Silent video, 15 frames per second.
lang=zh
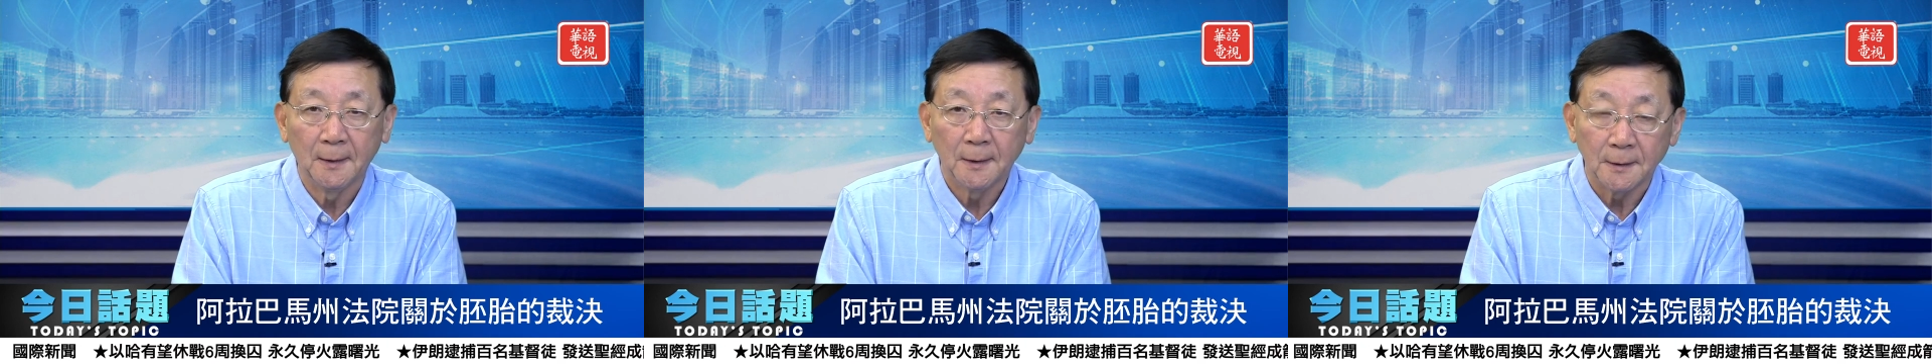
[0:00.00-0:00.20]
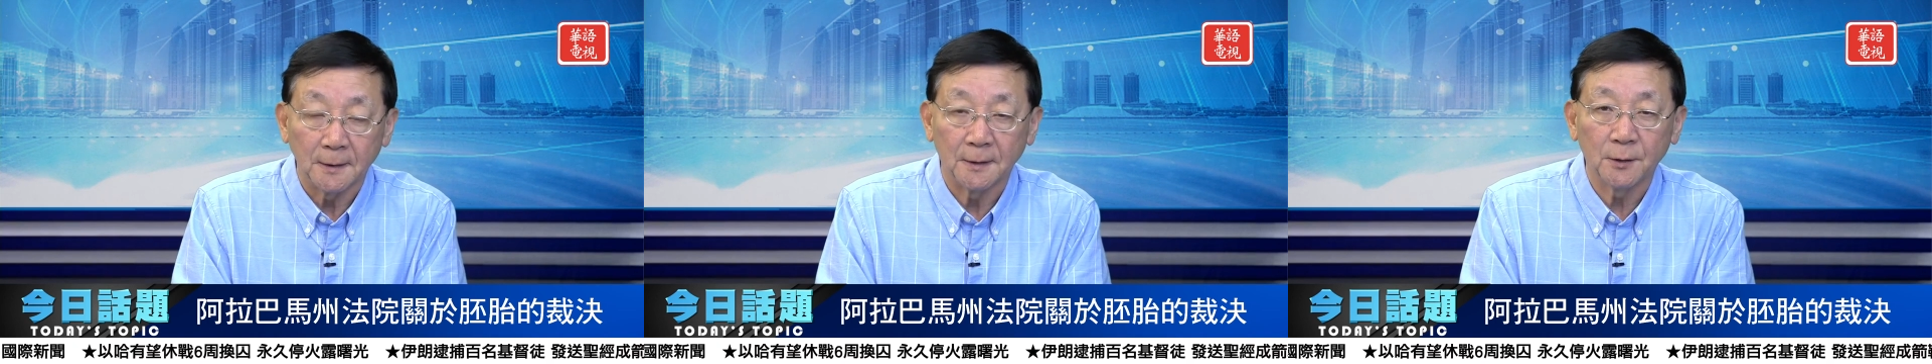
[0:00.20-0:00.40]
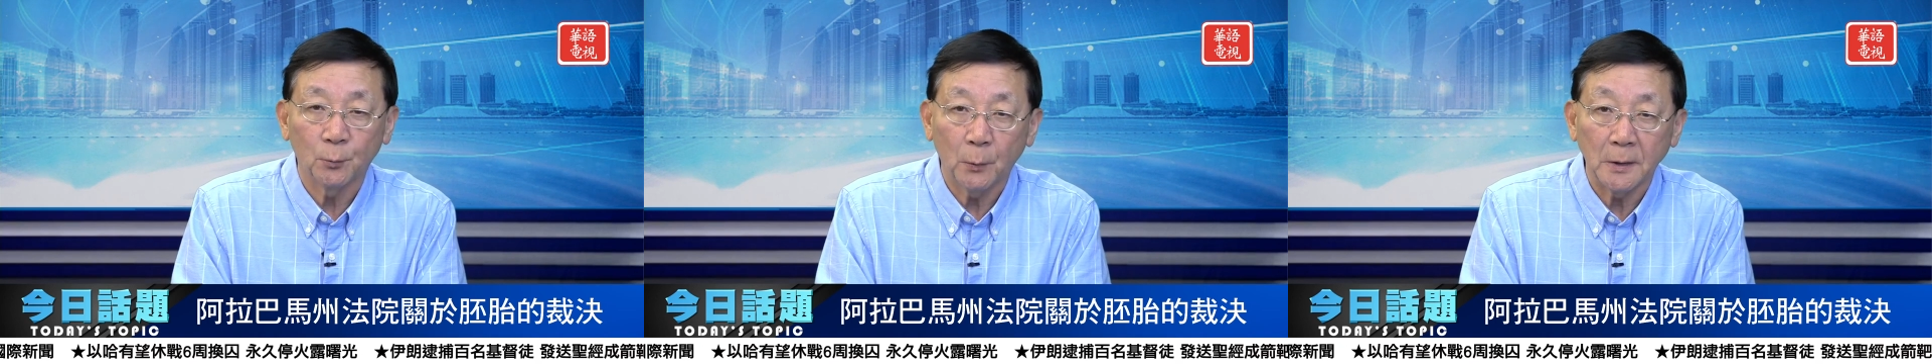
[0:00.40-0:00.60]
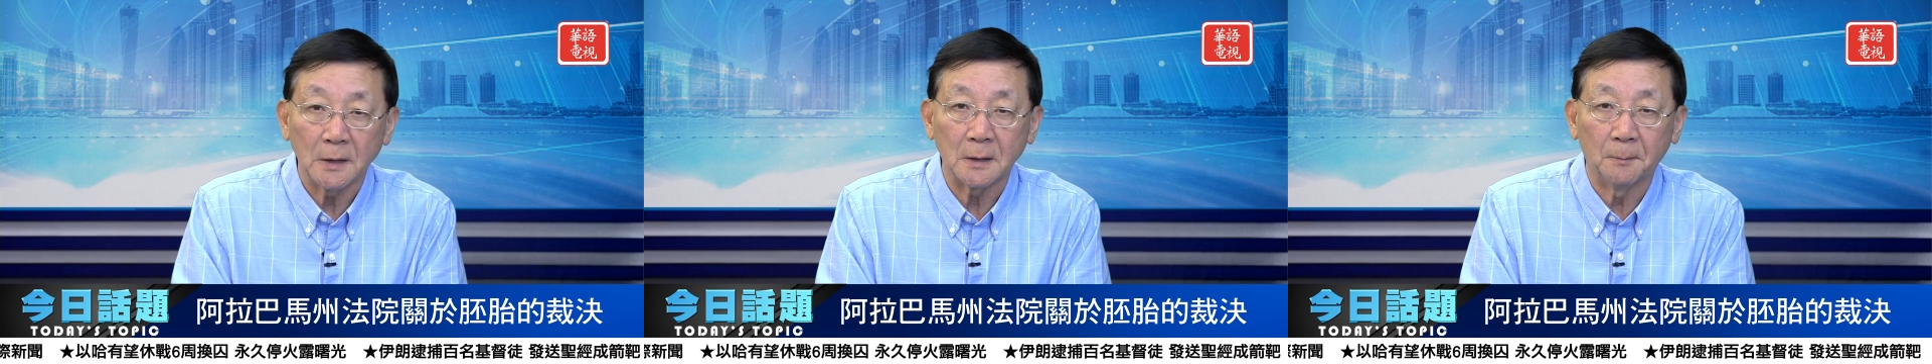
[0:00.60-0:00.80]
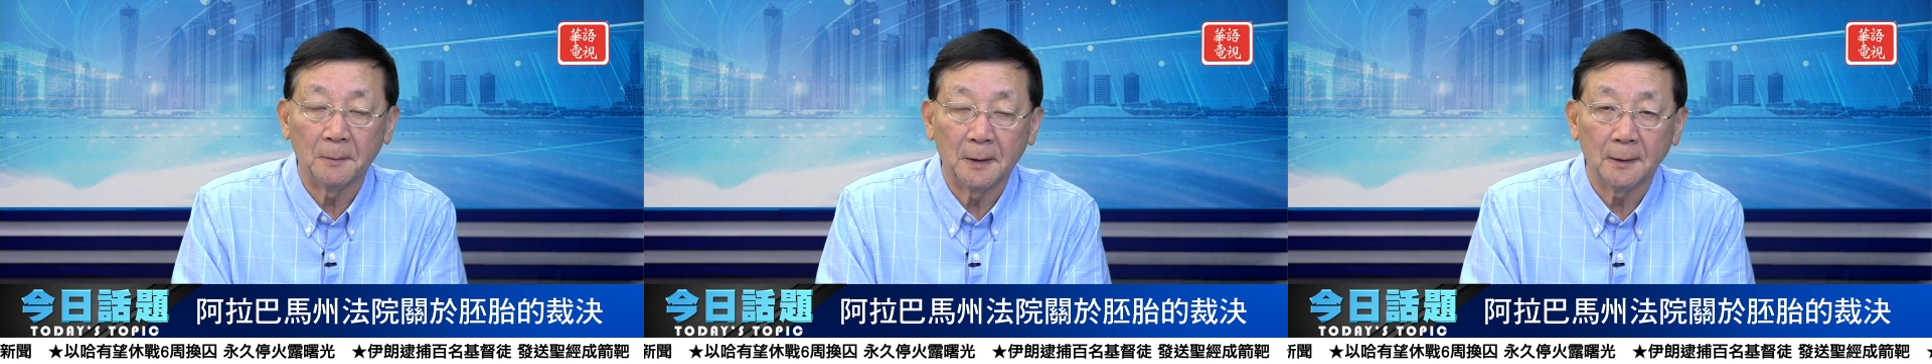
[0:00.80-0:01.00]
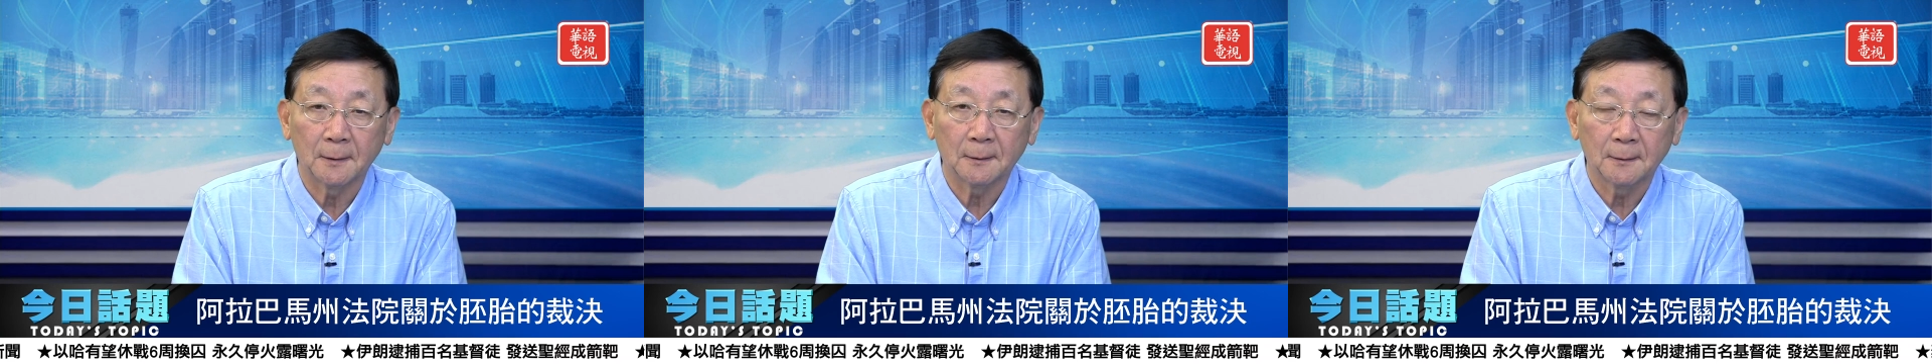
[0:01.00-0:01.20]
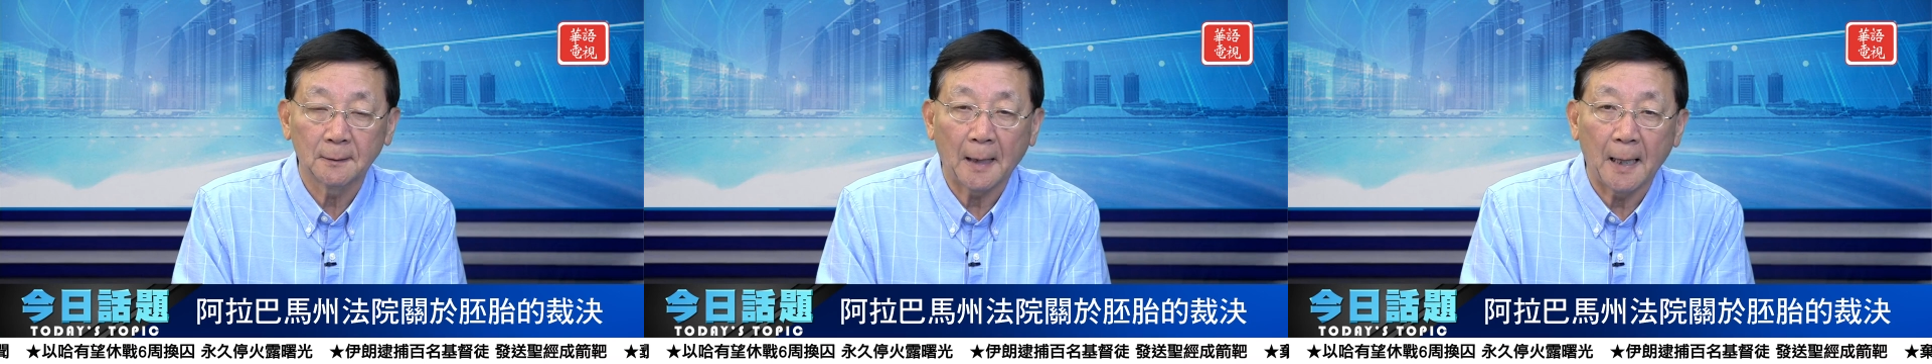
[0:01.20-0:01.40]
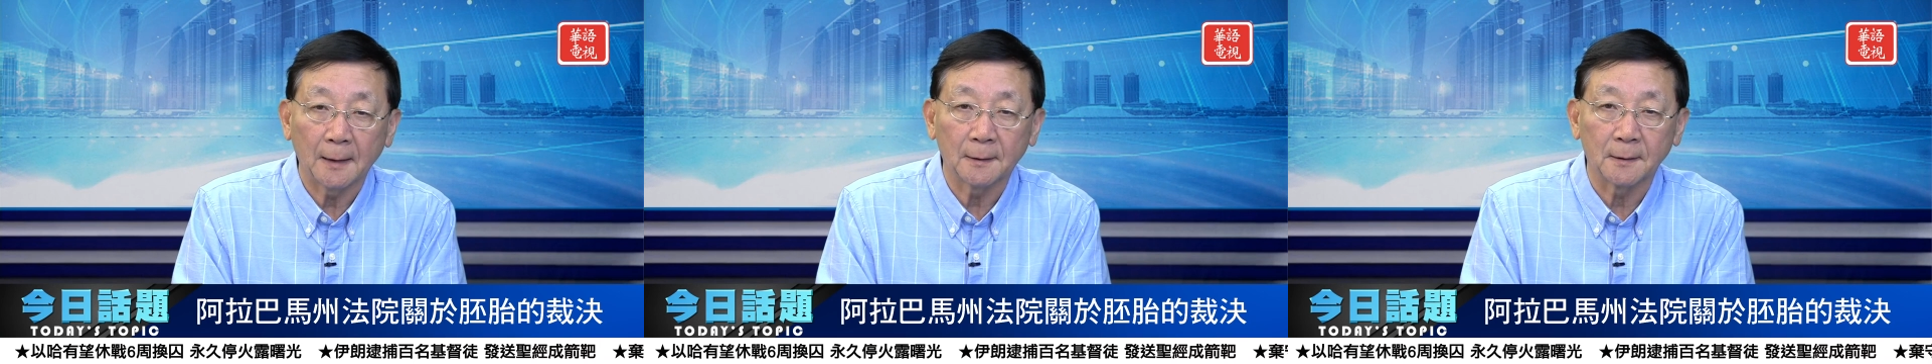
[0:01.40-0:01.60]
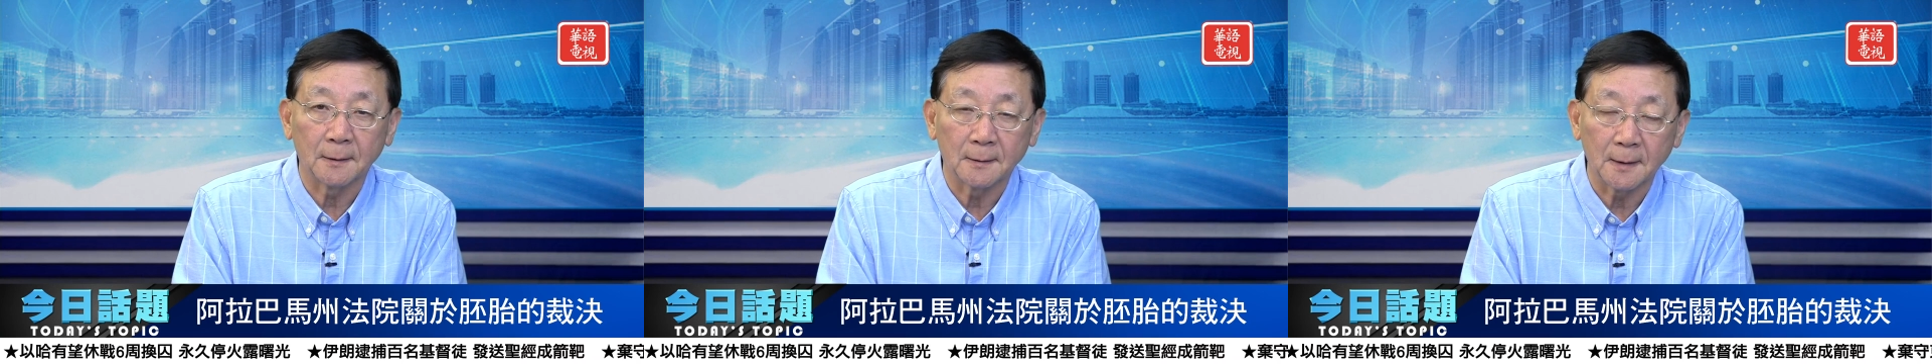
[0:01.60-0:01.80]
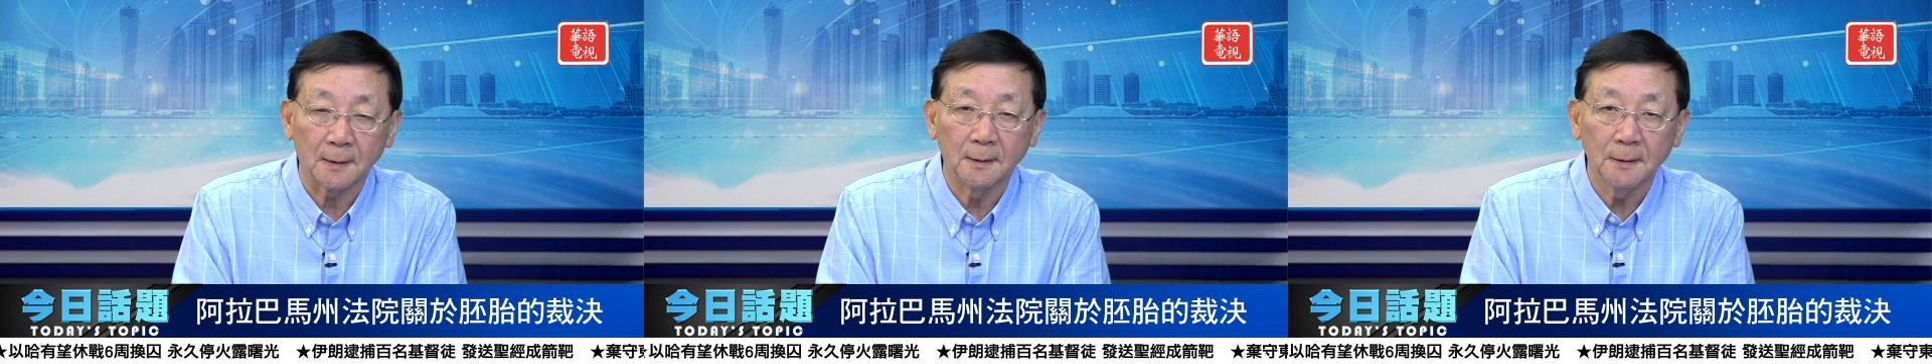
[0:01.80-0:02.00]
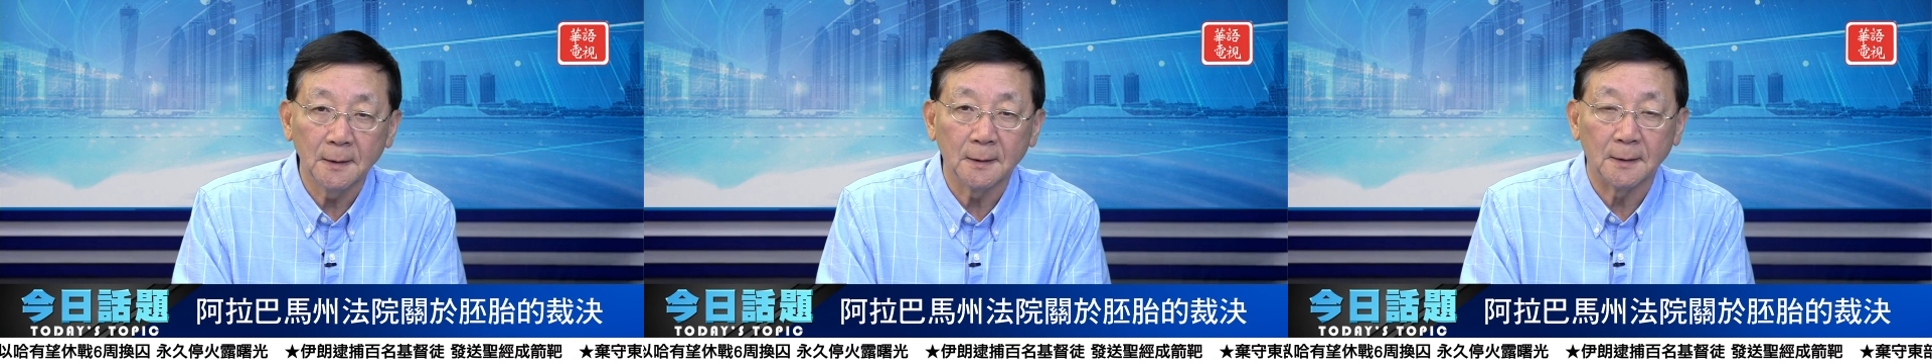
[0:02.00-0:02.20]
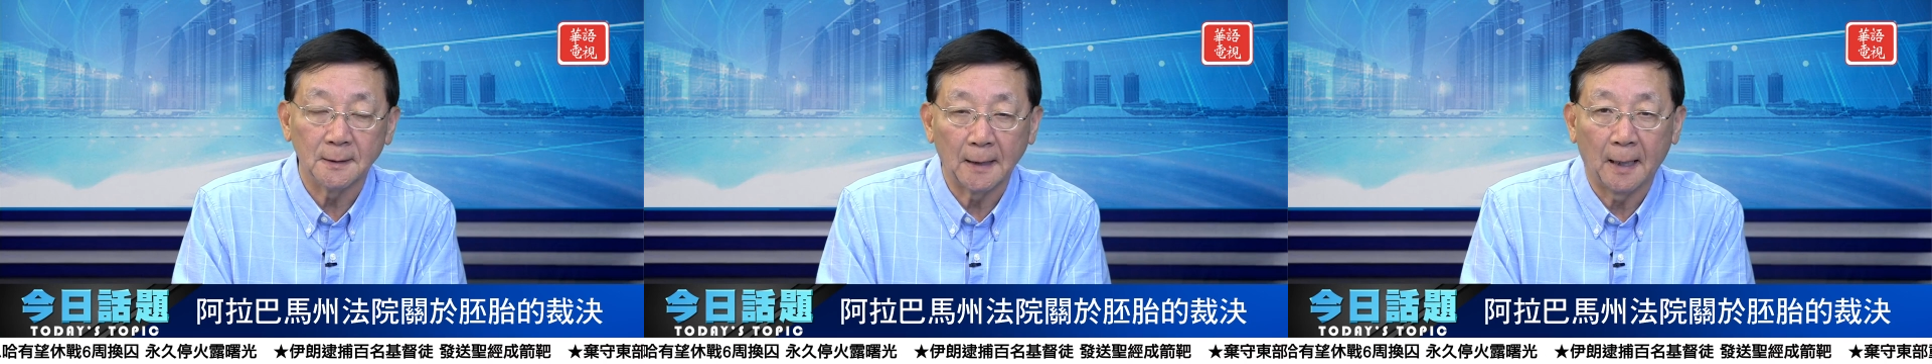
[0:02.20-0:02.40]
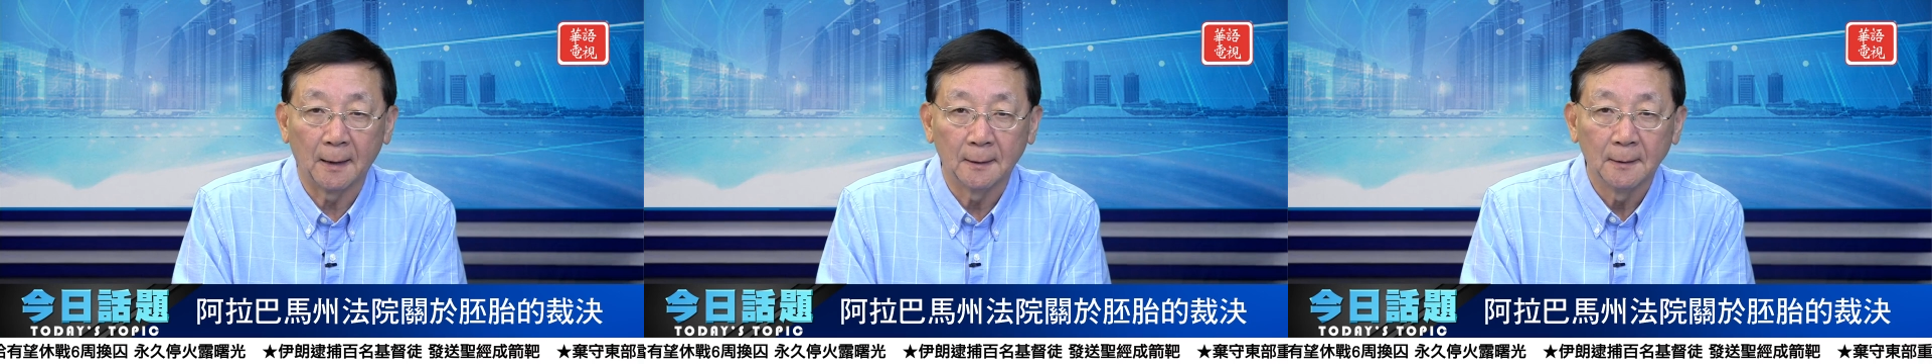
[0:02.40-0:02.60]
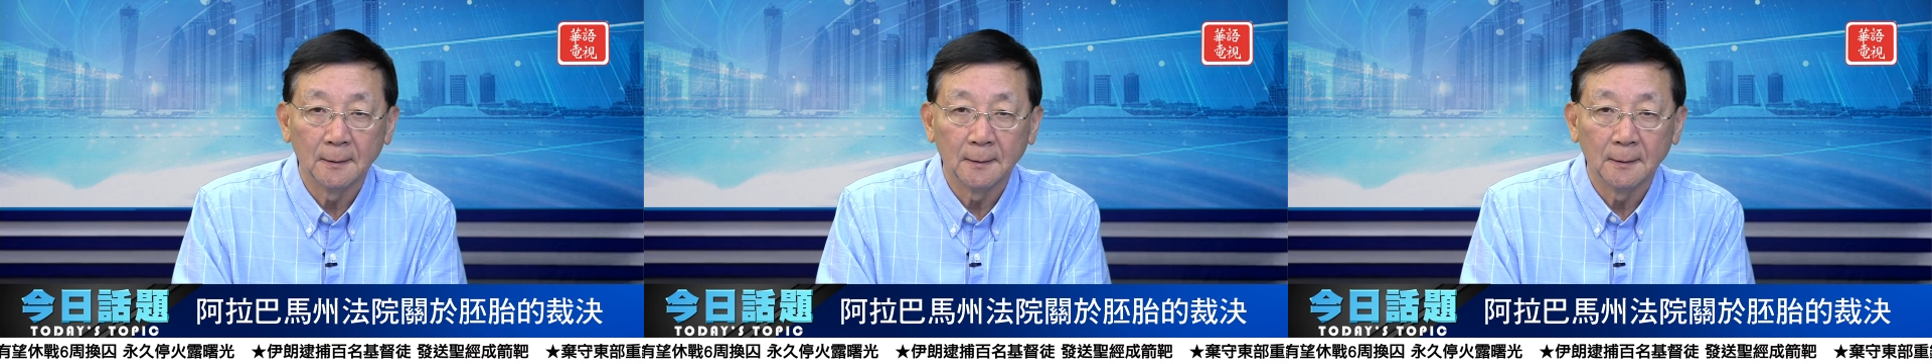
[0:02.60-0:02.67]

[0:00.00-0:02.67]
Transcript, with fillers: 以及为什么它的这个意义啊，